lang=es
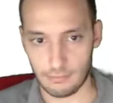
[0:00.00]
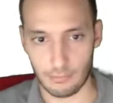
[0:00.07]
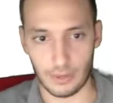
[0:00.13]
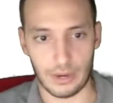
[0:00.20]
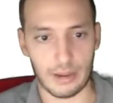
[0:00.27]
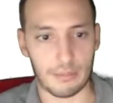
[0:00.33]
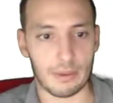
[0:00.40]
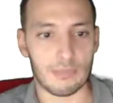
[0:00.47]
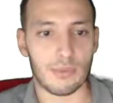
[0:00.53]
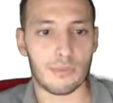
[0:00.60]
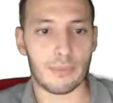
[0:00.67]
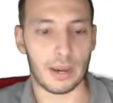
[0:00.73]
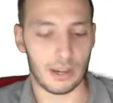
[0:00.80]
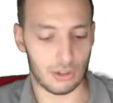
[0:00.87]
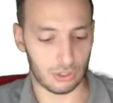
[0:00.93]
Pero ahora mismo
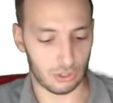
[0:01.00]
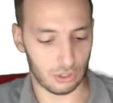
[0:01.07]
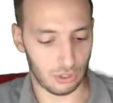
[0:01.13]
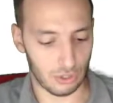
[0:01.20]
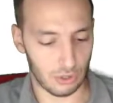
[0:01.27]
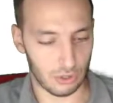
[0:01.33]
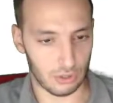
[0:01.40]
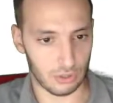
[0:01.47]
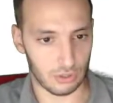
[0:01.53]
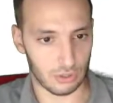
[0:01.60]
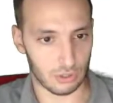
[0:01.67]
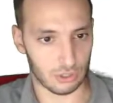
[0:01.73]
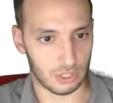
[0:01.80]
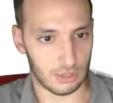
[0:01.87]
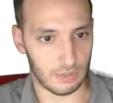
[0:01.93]
para nosotros no
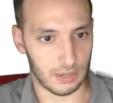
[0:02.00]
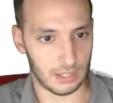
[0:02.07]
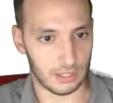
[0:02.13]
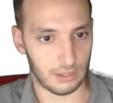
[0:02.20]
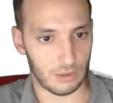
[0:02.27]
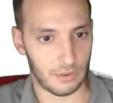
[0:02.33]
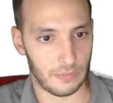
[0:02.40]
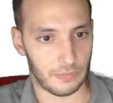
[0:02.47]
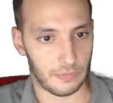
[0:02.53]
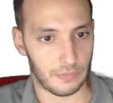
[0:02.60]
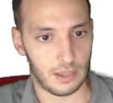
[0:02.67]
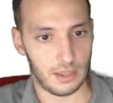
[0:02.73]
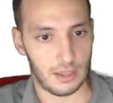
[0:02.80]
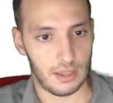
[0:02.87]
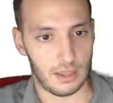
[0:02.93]
nos sirve esto.
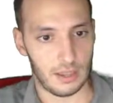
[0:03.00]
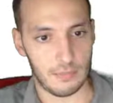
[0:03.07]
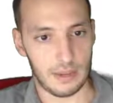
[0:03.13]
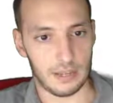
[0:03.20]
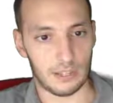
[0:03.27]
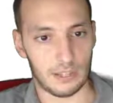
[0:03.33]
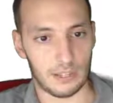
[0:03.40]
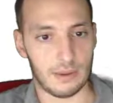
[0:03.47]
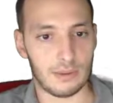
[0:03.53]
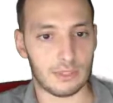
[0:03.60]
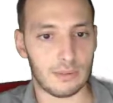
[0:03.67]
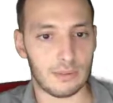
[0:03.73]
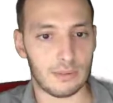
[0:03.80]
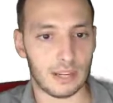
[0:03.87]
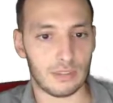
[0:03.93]
Bien, entonces vamos
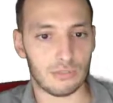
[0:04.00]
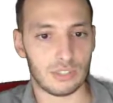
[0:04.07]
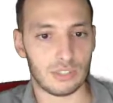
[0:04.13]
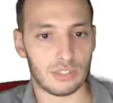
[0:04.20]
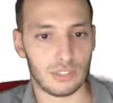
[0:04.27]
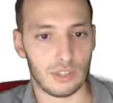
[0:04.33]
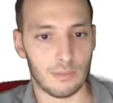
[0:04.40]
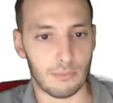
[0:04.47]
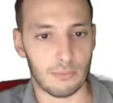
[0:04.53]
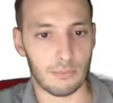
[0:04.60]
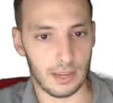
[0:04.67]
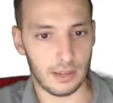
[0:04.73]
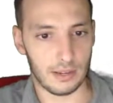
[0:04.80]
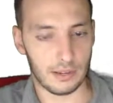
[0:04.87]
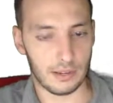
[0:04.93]
a poner aquí un system
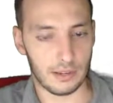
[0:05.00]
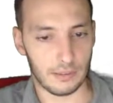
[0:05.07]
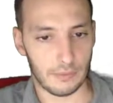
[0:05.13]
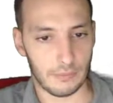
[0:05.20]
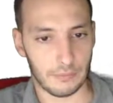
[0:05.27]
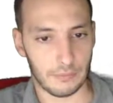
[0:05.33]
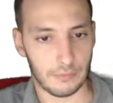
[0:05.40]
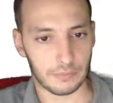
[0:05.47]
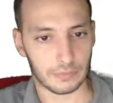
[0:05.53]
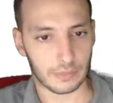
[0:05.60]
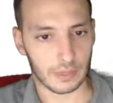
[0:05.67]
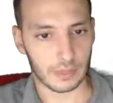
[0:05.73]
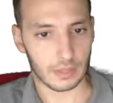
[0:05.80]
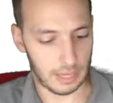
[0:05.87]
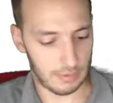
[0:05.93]
print
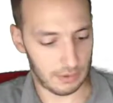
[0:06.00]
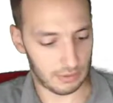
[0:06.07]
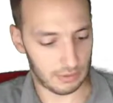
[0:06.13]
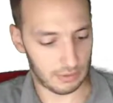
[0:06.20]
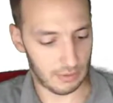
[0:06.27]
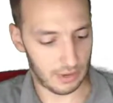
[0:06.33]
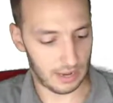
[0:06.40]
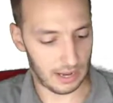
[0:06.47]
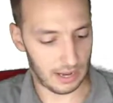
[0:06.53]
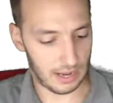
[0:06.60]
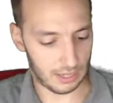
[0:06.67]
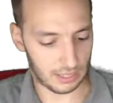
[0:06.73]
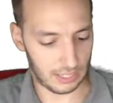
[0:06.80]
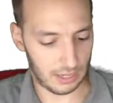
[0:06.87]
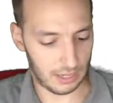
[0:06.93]
y vamos a poner algo
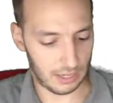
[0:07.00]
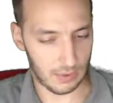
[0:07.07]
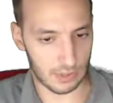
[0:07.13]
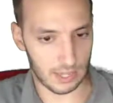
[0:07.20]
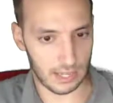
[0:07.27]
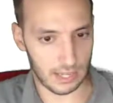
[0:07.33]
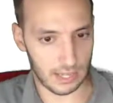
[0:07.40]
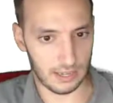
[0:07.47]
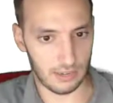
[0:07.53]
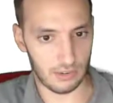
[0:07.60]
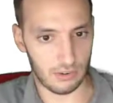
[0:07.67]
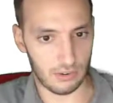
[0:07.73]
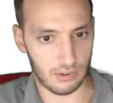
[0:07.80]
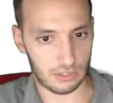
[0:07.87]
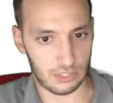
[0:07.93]
así como de
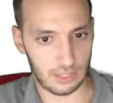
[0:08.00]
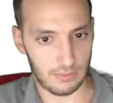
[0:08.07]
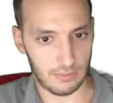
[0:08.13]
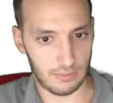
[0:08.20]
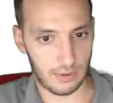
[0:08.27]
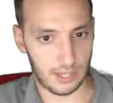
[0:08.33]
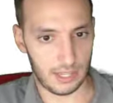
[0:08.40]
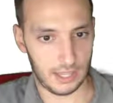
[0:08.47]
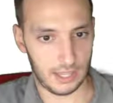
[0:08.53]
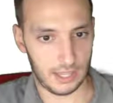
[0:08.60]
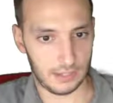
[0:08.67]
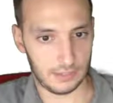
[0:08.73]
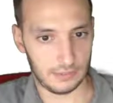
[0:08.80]
no se puede